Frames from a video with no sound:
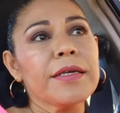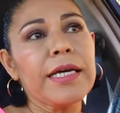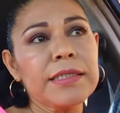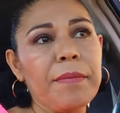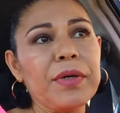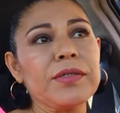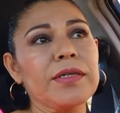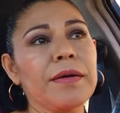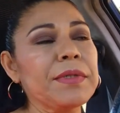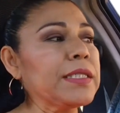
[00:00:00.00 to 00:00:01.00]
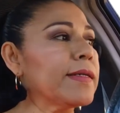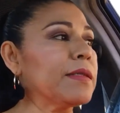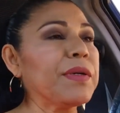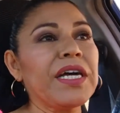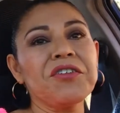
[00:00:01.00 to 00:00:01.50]
ya esta persona me está
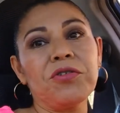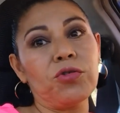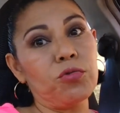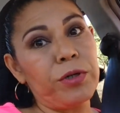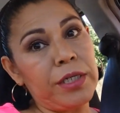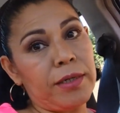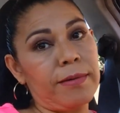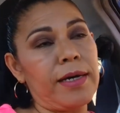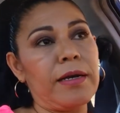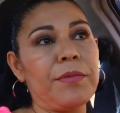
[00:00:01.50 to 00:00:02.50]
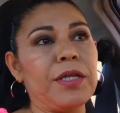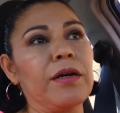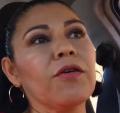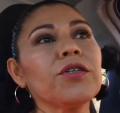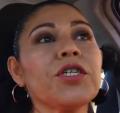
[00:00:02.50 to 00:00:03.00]
esperando, no tuve ni que bajarme del
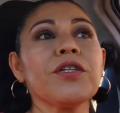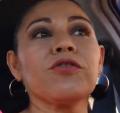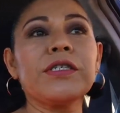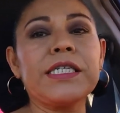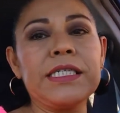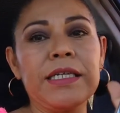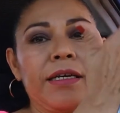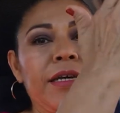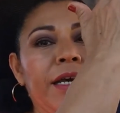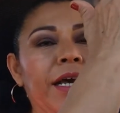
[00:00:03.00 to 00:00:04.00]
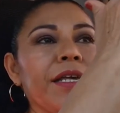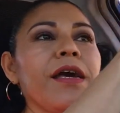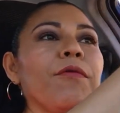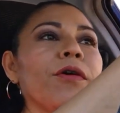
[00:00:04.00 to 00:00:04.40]
coche, entonces ya